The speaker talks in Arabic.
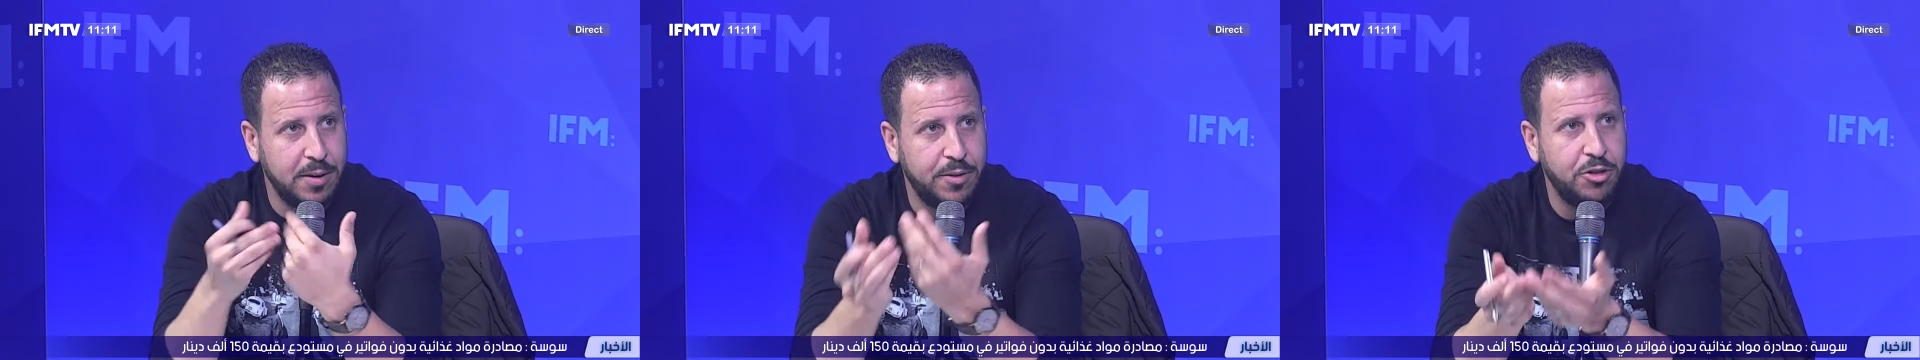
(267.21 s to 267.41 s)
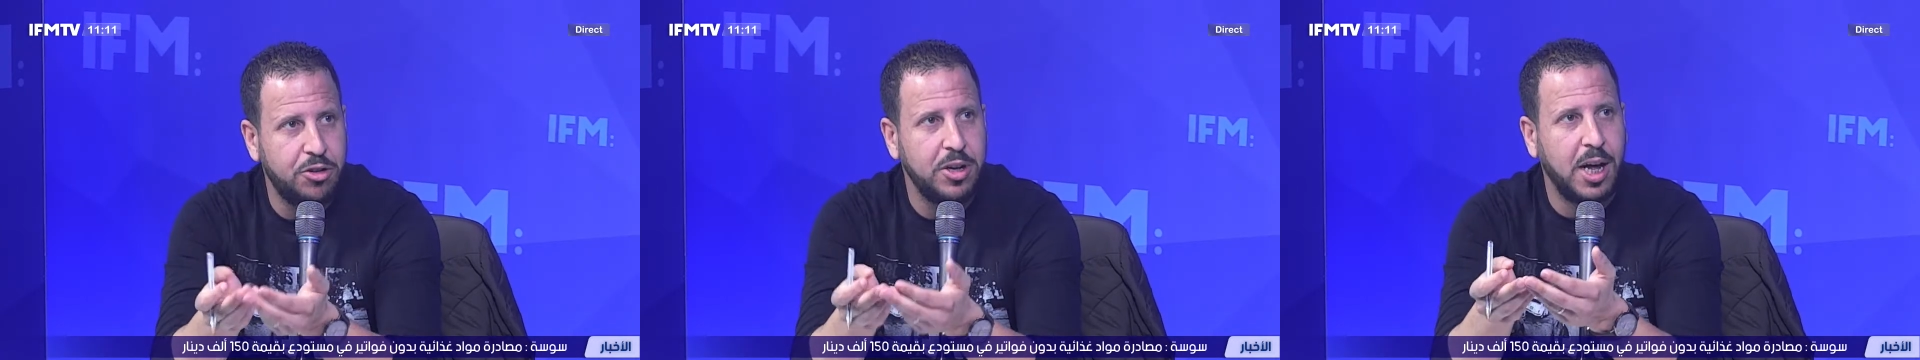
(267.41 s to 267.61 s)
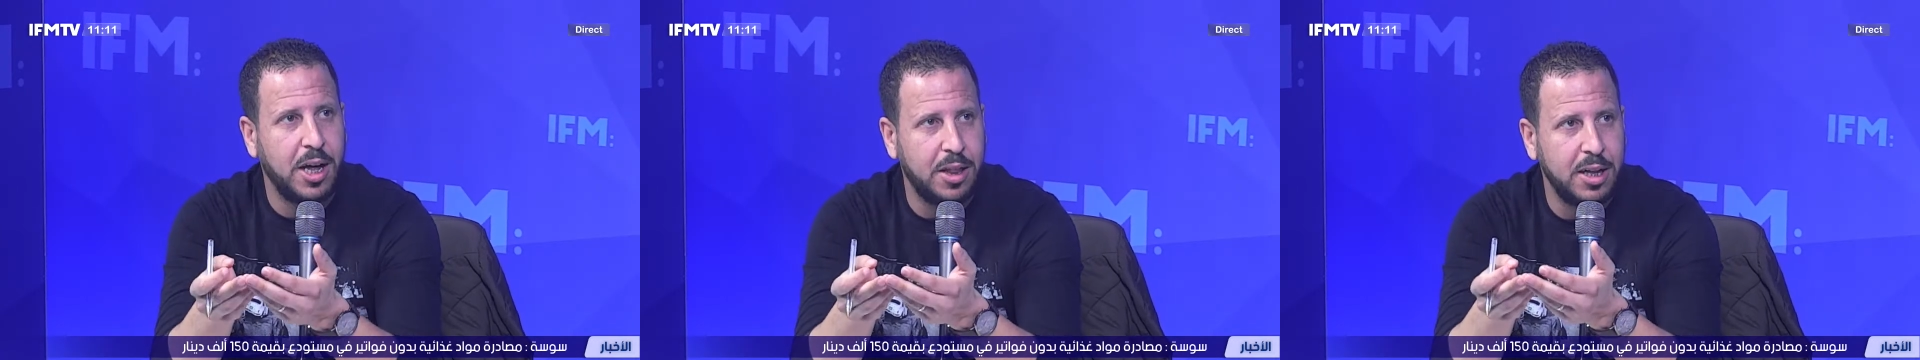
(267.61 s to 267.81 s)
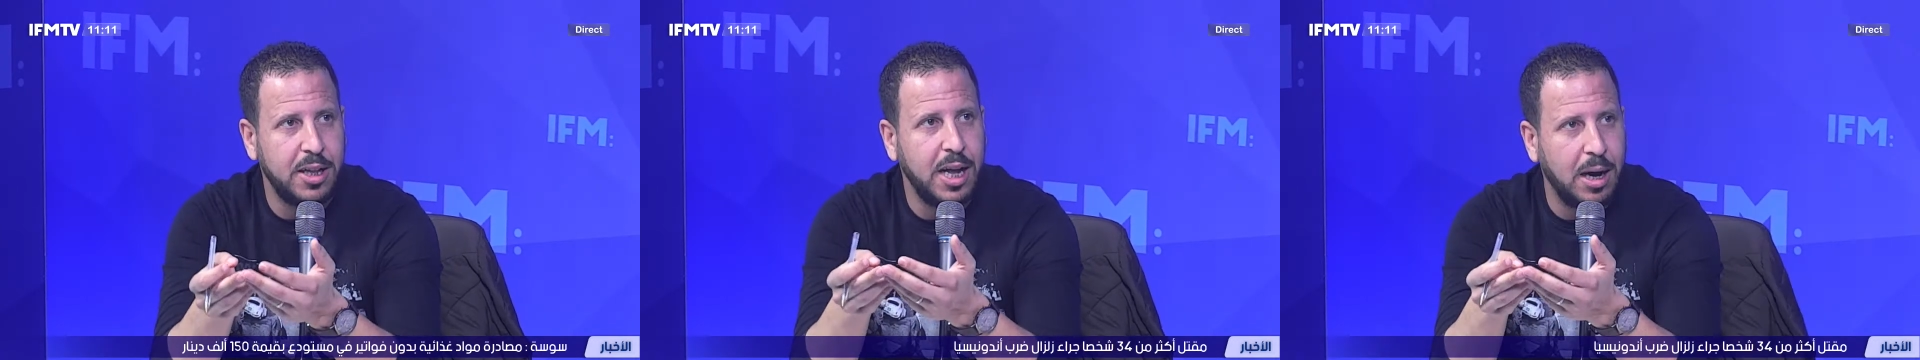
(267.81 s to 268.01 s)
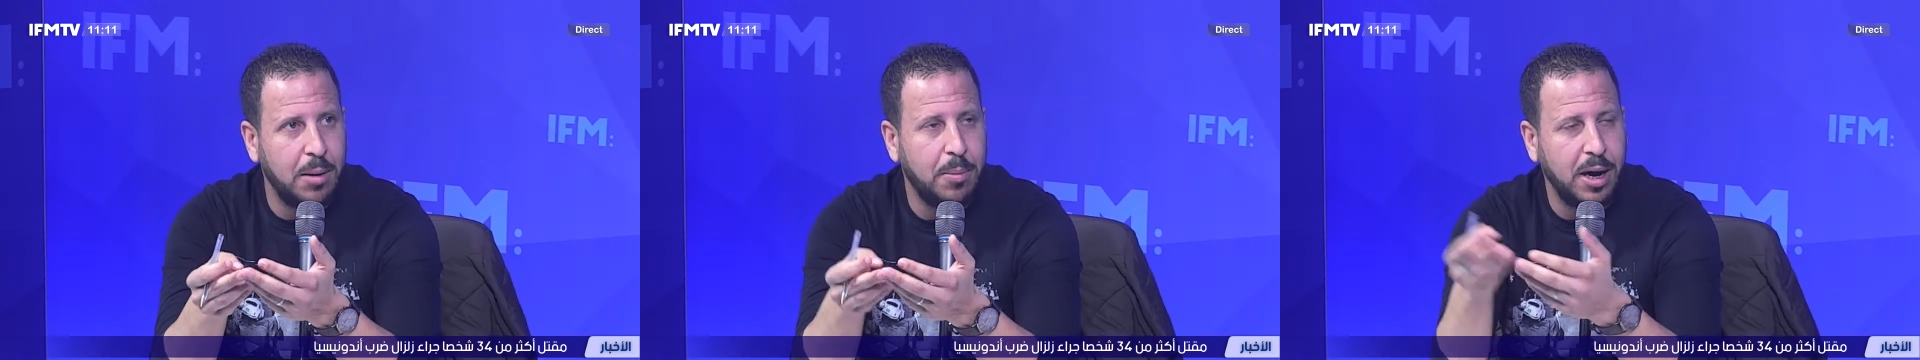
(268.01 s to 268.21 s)
كيفاش النهضه
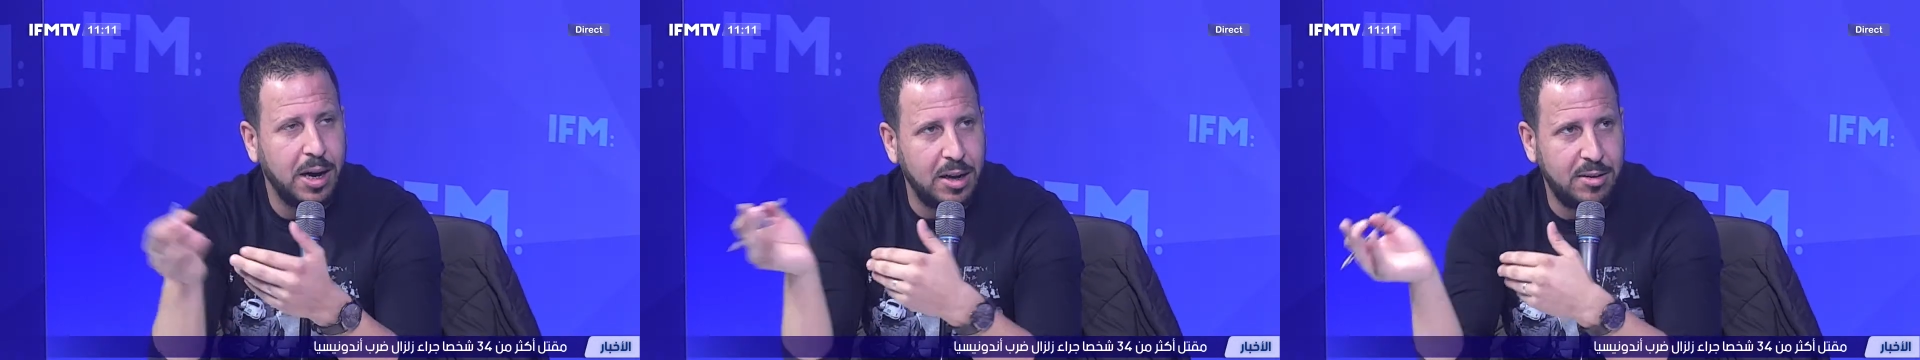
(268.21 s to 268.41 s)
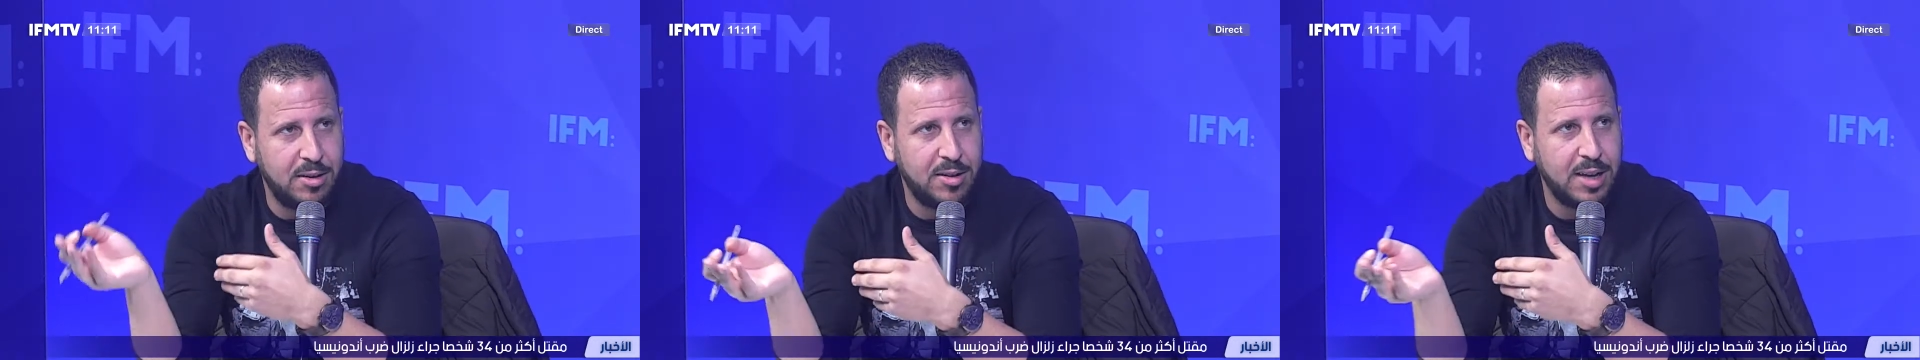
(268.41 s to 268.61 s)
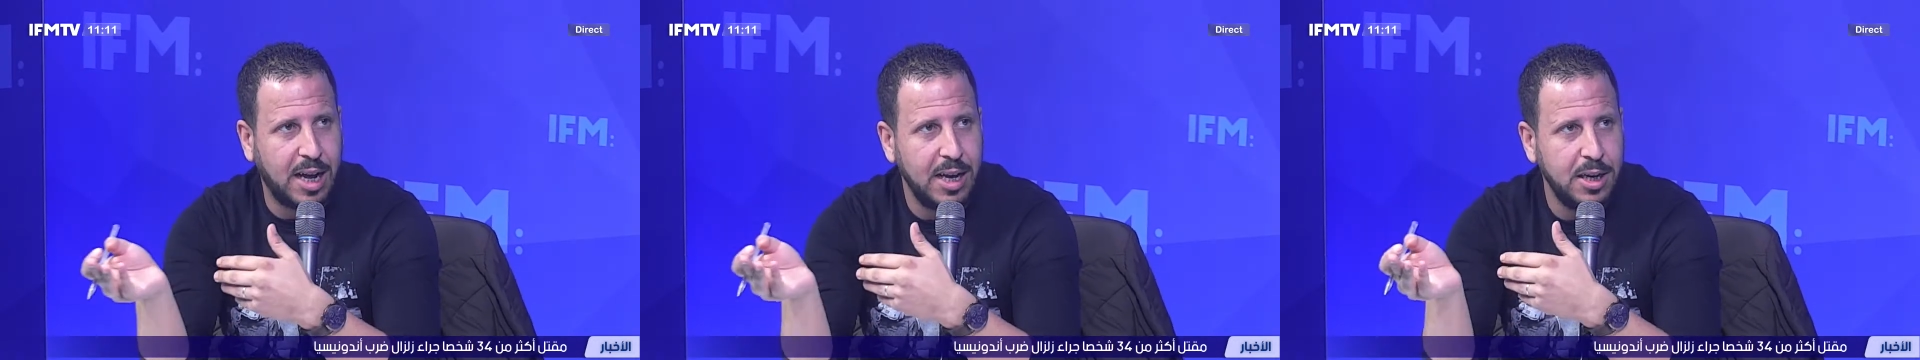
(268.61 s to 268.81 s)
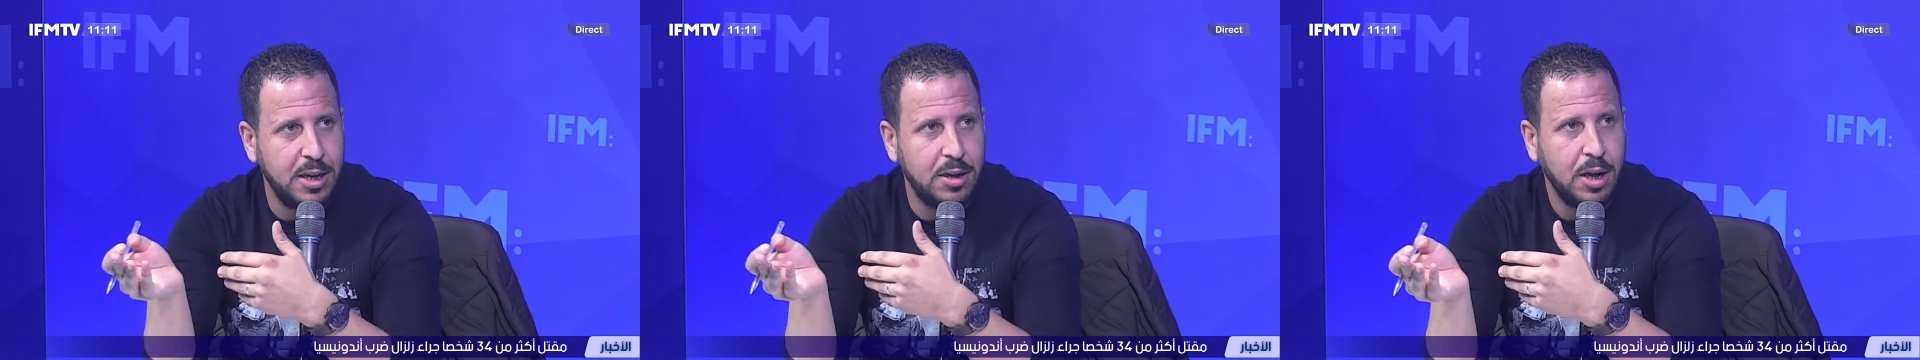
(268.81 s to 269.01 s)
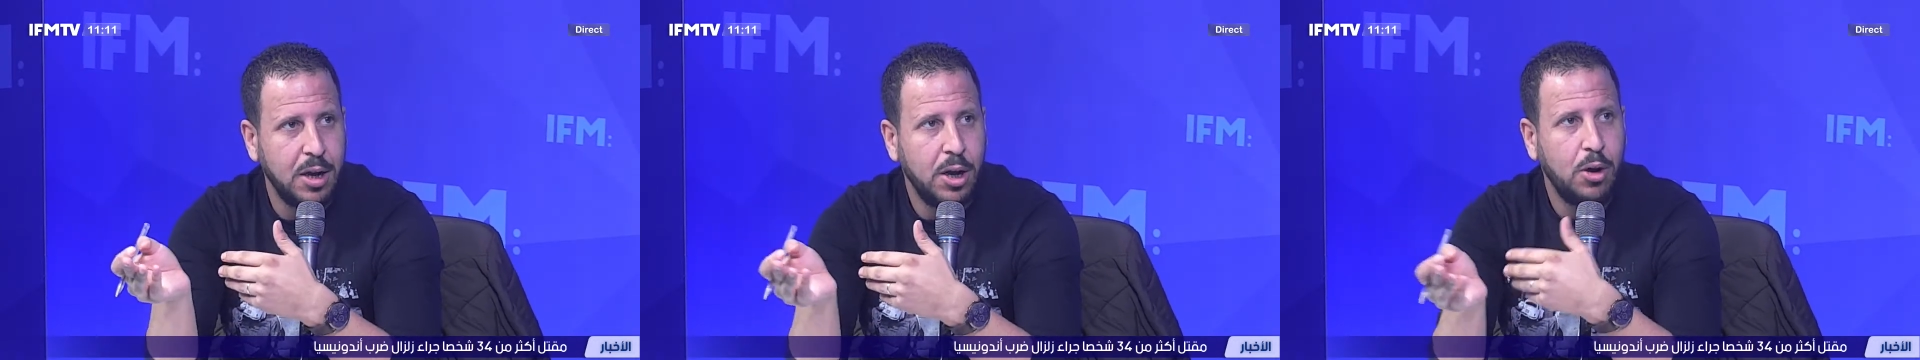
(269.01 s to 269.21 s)
داعمه قيس سعيد